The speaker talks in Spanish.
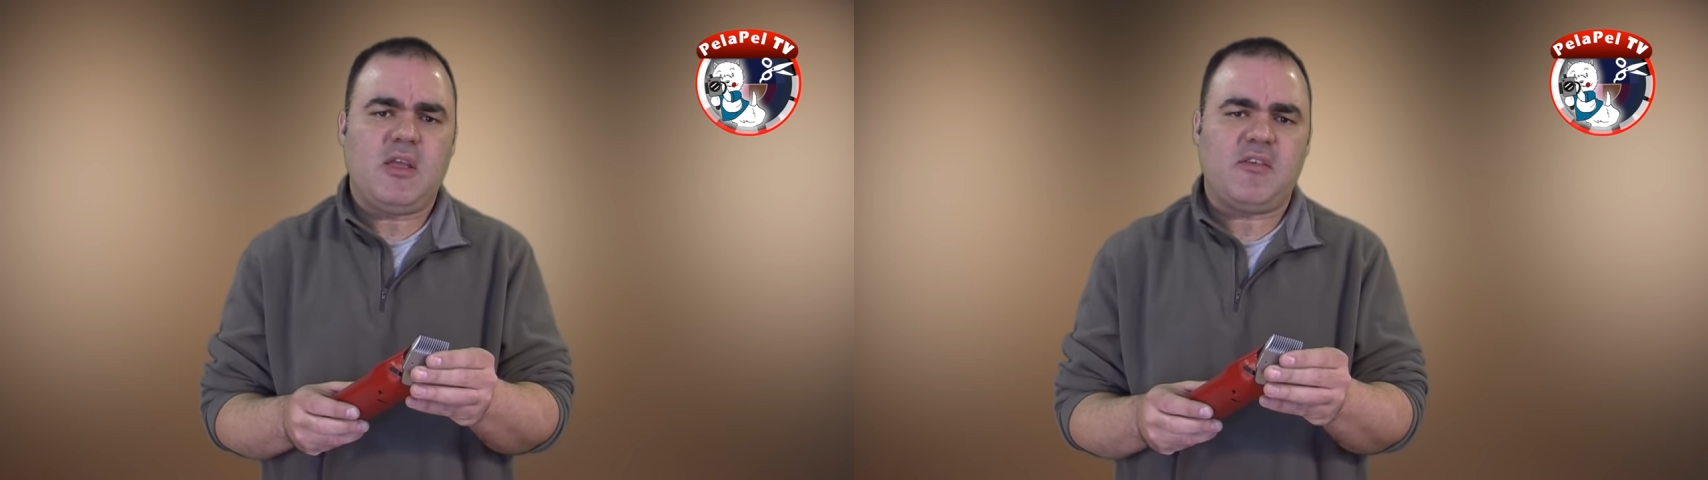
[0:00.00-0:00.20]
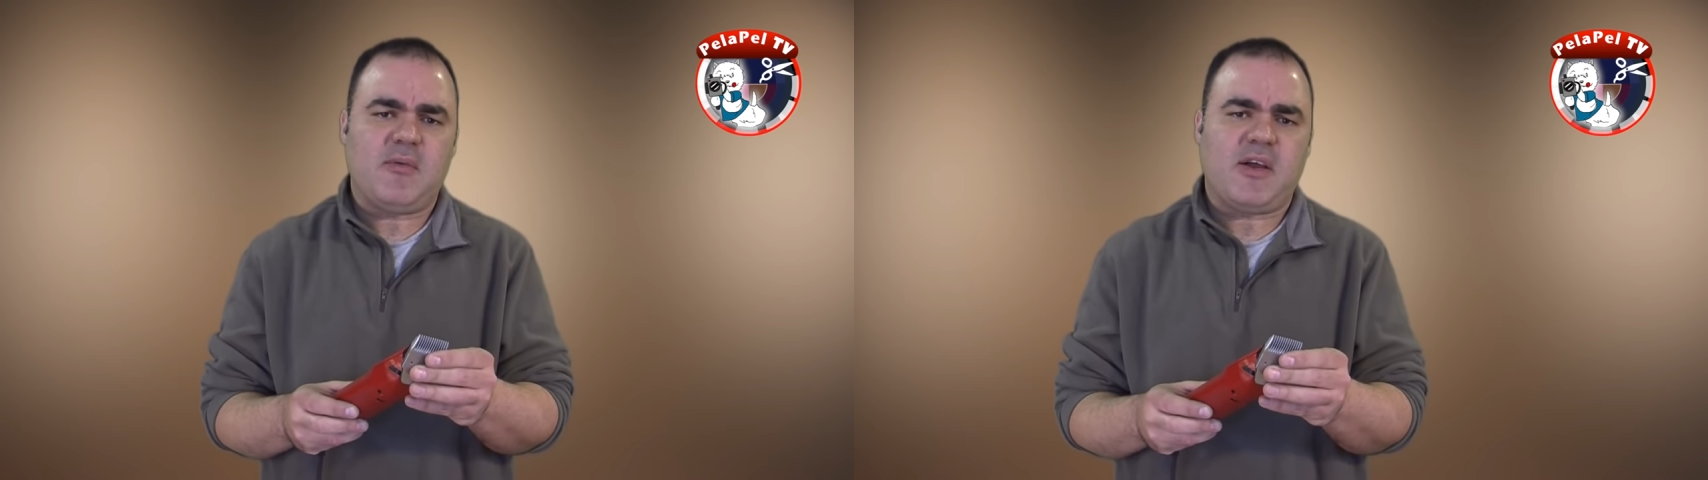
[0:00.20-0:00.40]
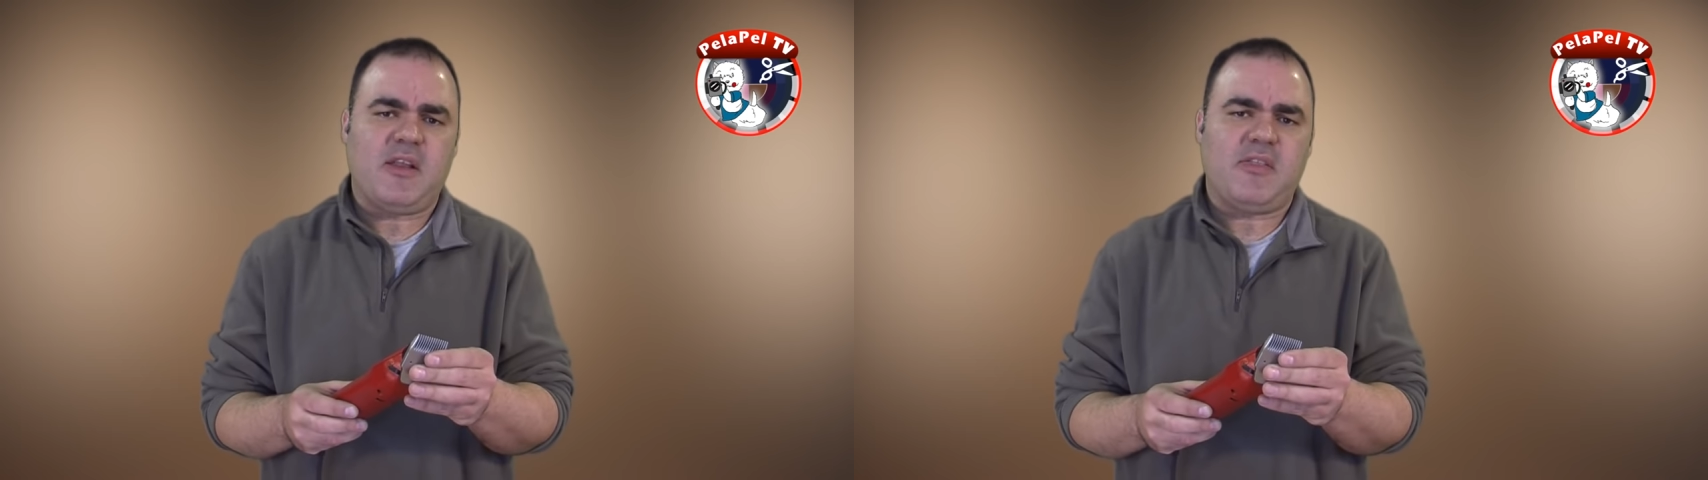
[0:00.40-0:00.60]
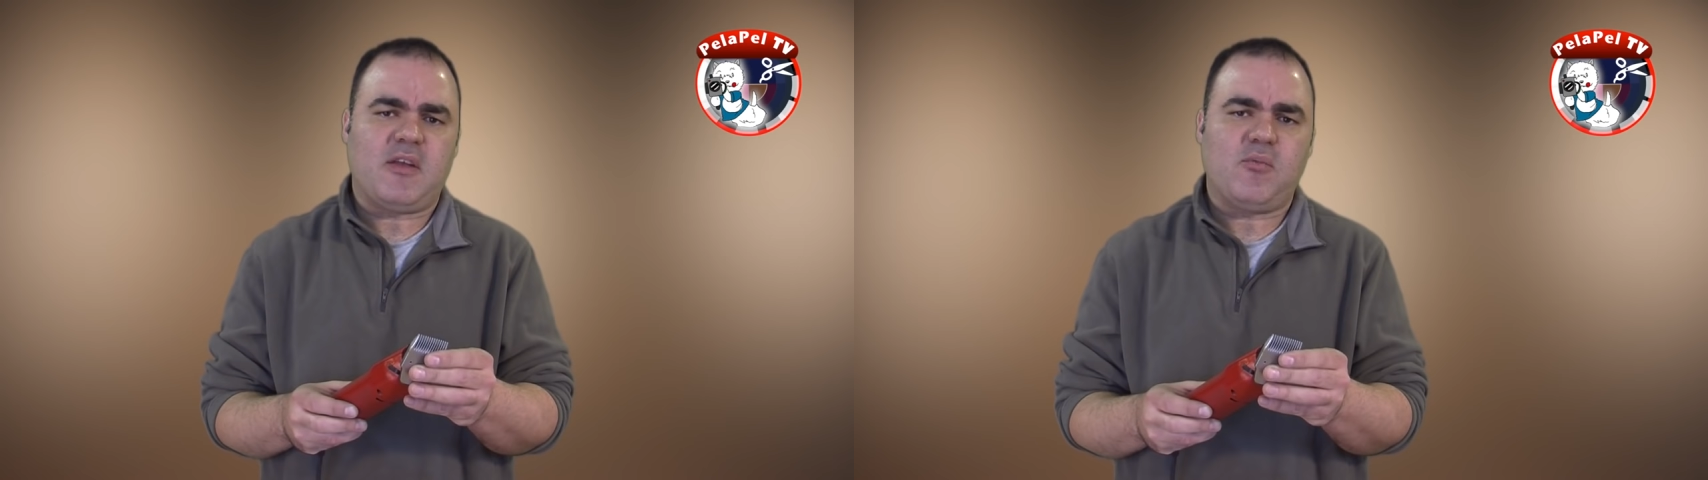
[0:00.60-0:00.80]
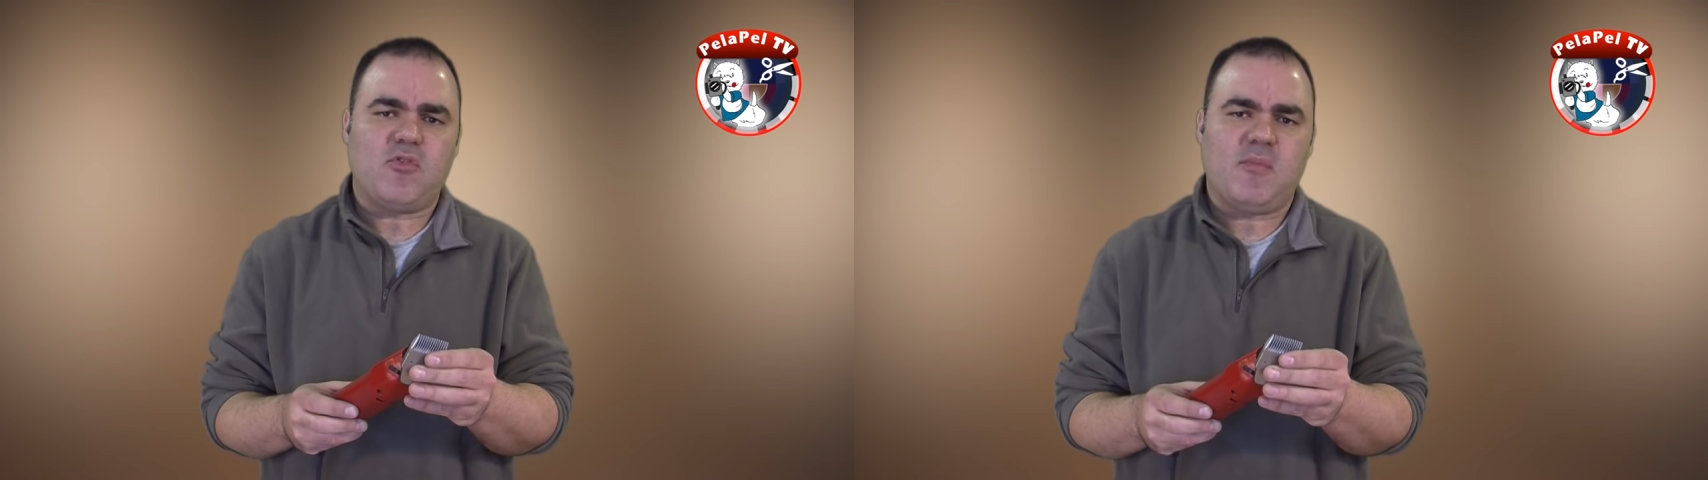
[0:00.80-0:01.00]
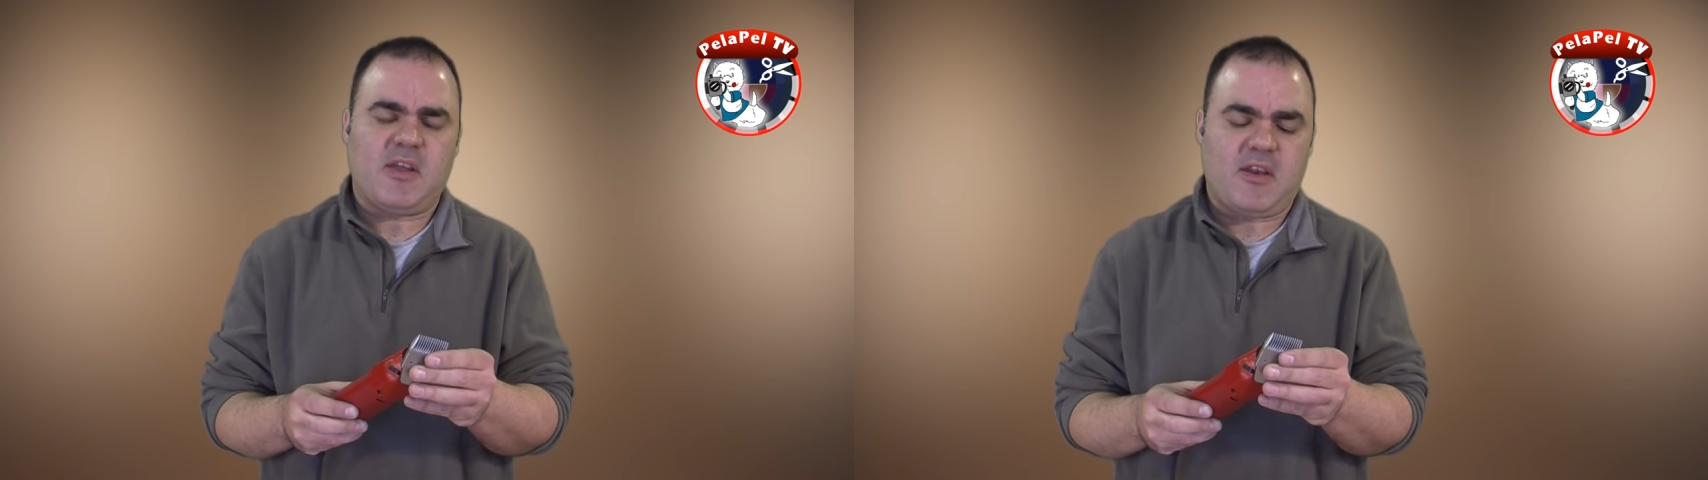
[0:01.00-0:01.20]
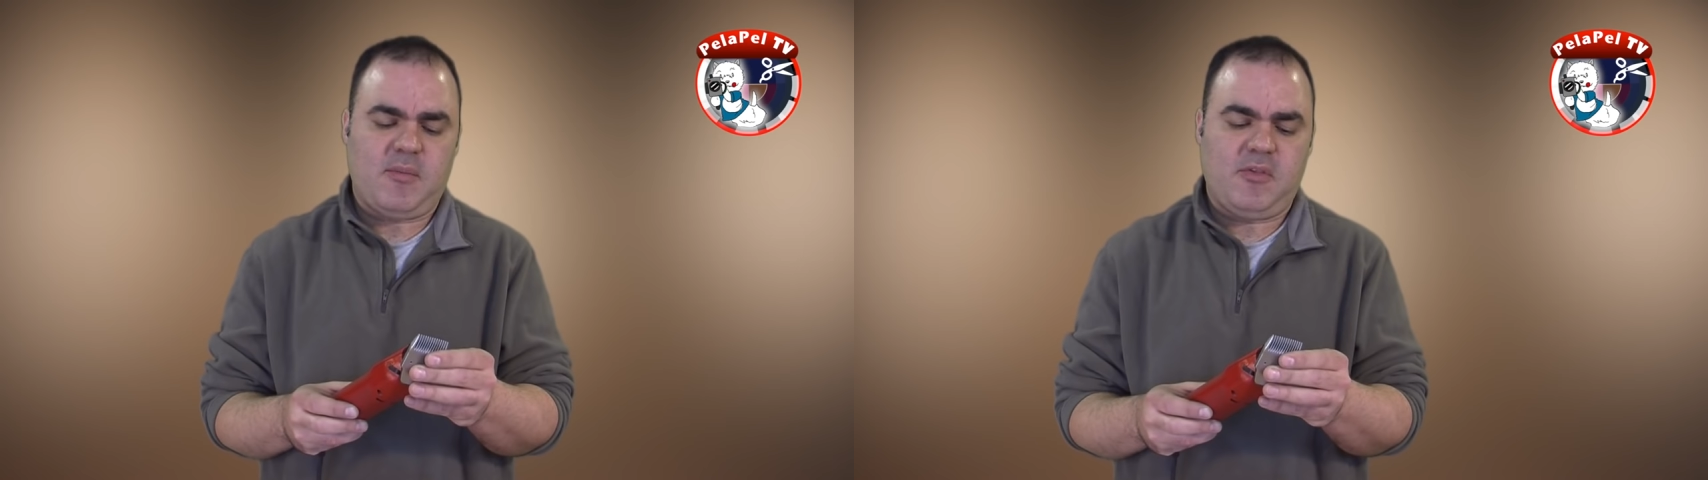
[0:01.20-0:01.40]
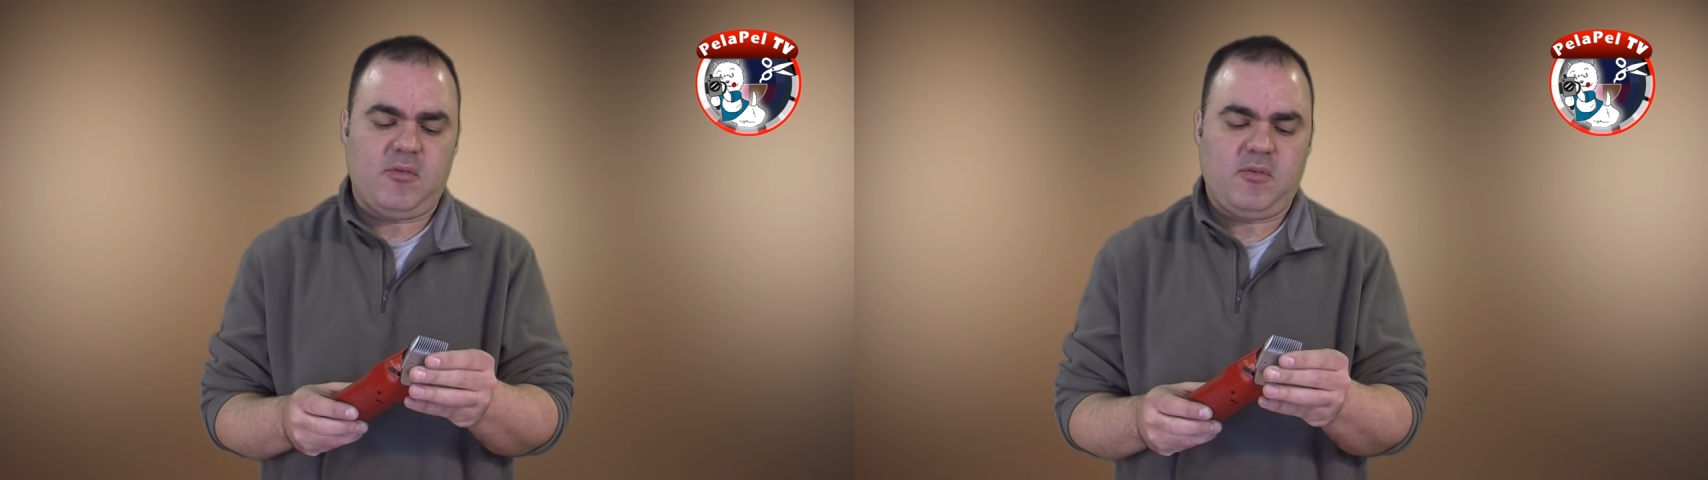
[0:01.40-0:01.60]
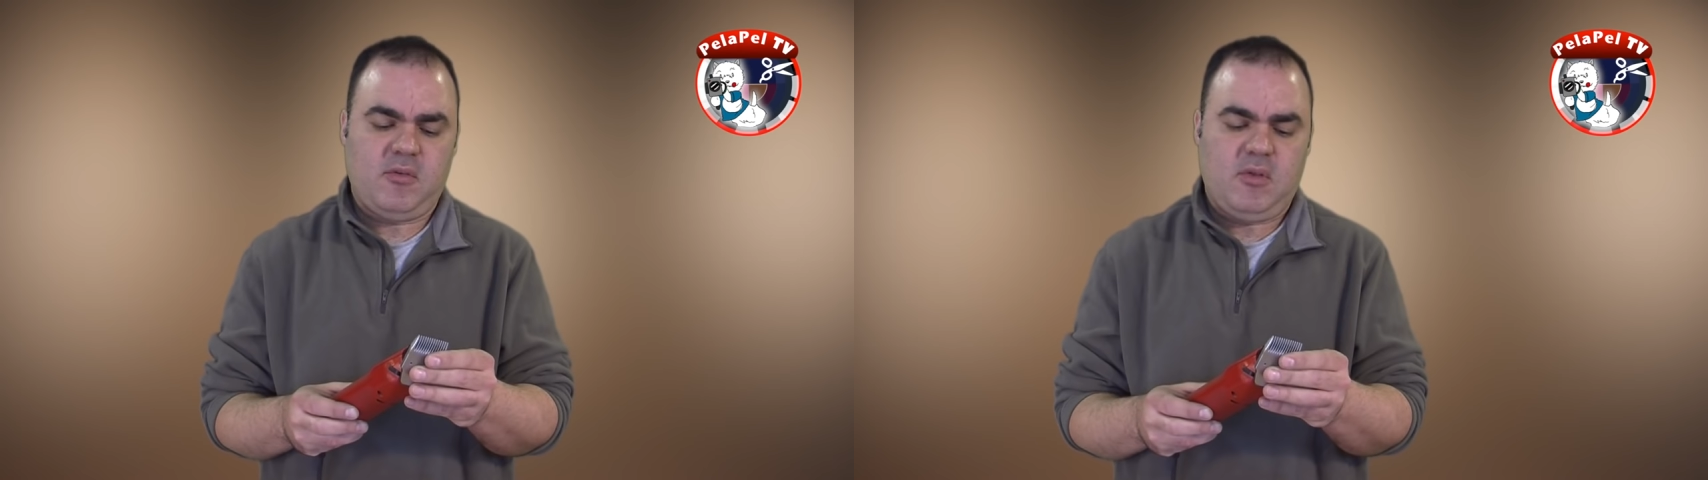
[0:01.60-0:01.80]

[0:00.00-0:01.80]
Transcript: y se va a calentar mucho más rápido.